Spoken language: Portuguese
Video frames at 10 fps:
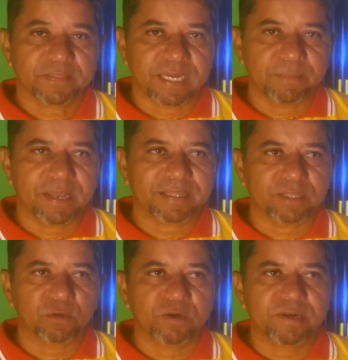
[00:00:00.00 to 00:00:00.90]
Na
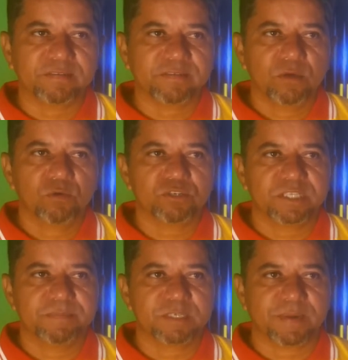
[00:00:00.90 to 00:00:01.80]
Libertadores,
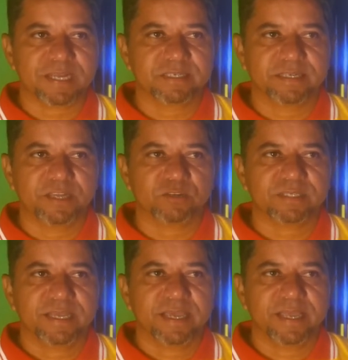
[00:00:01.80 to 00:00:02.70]
os times
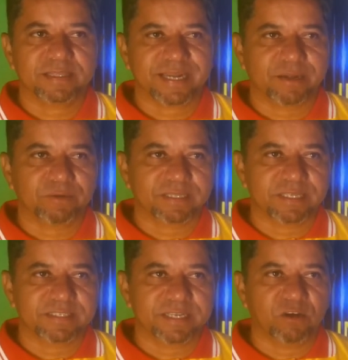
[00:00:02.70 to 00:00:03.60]
brasileiros entrarão na
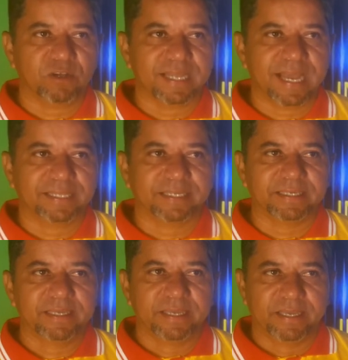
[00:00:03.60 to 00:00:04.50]
terceira
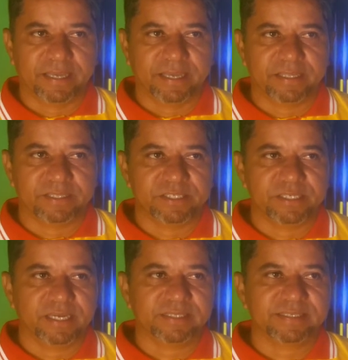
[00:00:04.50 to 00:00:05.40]
rodada. É,
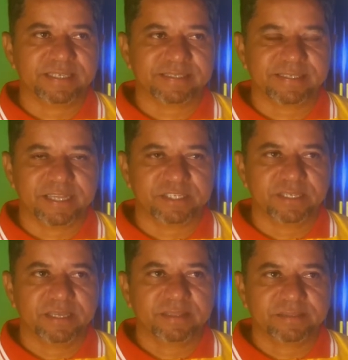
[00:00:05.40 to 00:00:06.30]
dia
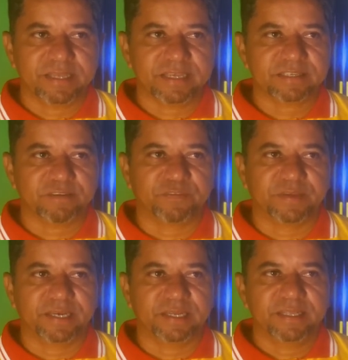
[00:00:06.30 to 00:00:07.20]
17,
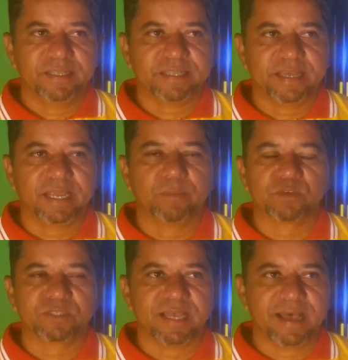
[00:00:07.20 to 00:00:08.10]
terça-feira,
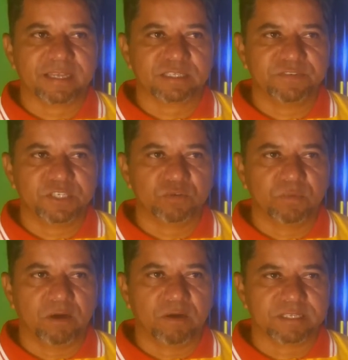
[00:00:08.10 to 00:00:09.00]
teremos às
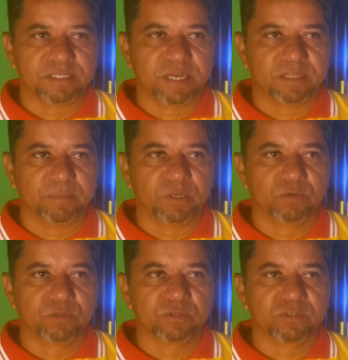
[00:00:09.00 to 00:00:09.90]
21 horas e 30
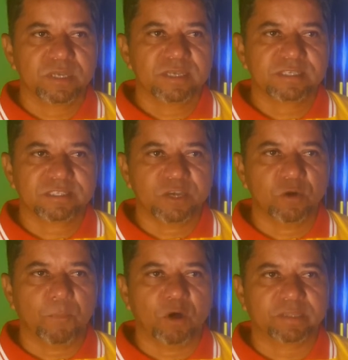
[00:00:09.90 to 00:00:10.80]
minutos
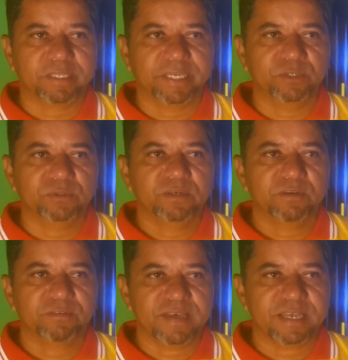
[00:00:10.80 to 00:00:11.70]
Cerro Portenho
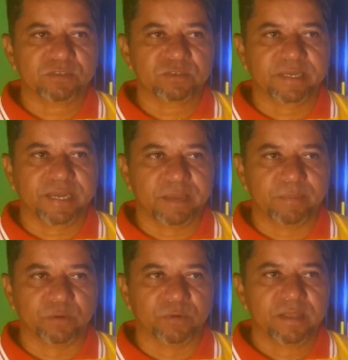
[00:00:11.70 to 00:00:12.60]
versus
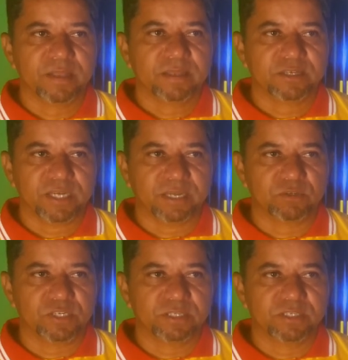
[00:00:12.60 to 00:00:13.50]
Grêmio. Já
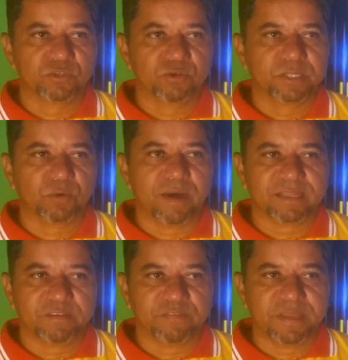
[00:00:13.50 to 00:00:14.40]
no dia 18,
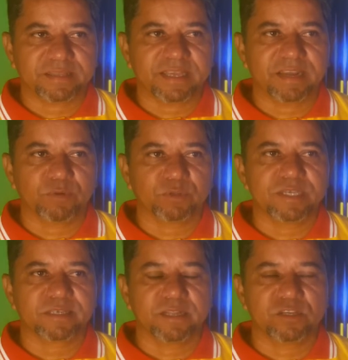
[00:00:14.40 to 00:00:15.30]
quarta-feira, teremos
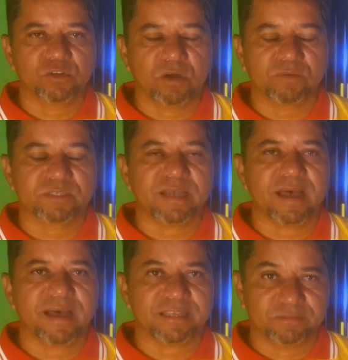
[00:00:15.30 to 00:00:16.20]
dois grandes
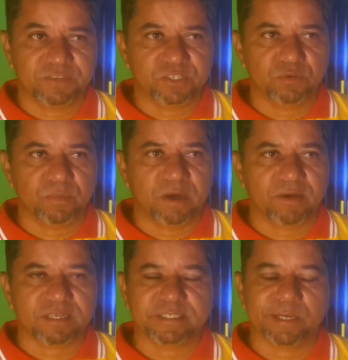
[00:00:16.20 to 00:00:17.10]
jogos às 21
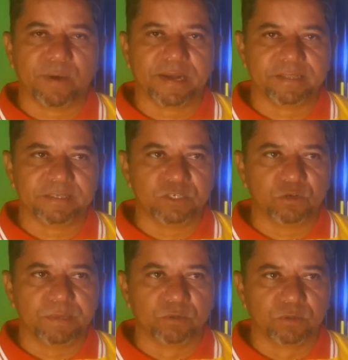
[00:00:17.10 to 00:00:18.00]
horas e
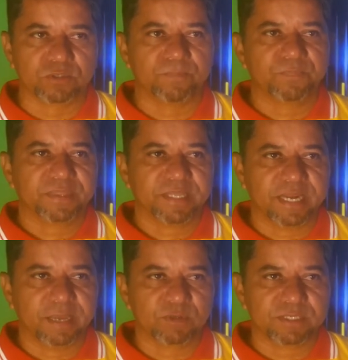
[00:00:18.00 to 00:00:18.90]
45 minutos.
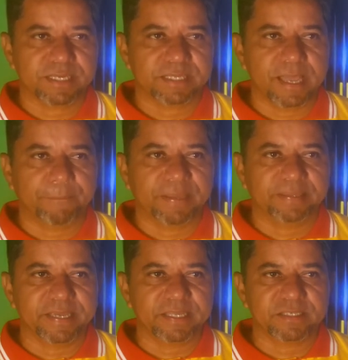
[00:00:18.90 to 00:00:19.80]
Teremos
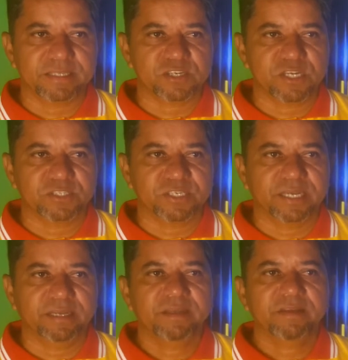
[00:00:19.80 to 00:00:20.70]
Independente da
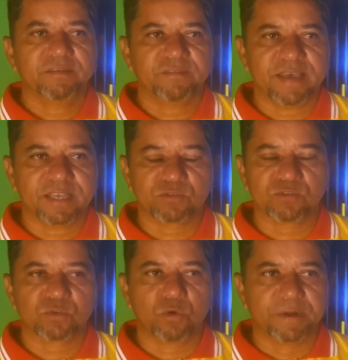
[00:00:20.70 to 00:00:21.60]
Argentina
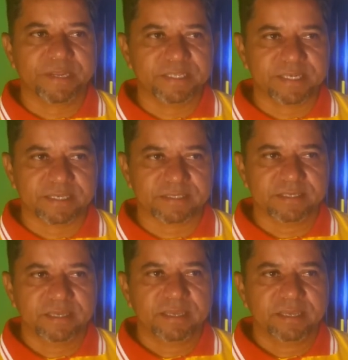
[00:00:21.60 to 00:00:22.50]
versus
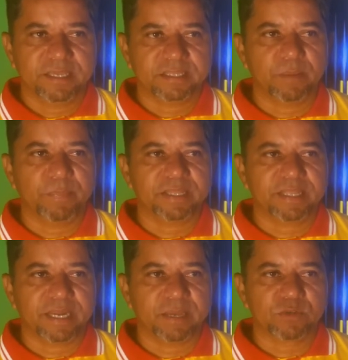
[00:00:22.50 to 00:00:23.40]
Corinthians e também
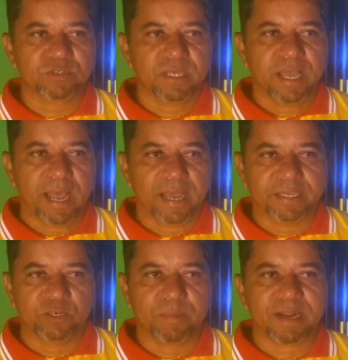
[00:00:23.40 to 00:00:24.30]
teremos
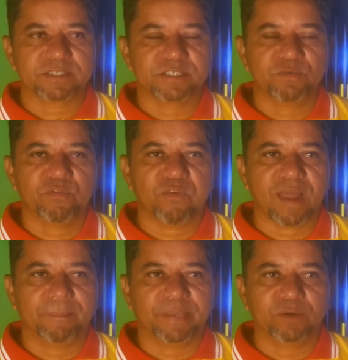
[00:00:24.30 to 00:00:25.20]
aqui no Brasil
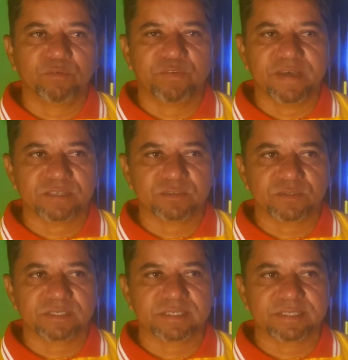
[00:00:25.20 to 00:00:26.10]
Flamengo
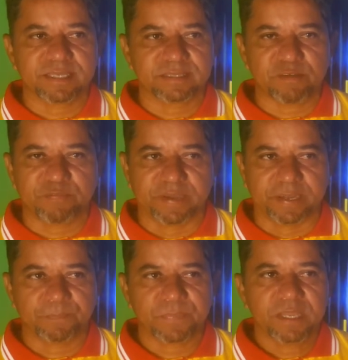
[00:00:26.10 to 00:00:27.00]
versus Santa Fé.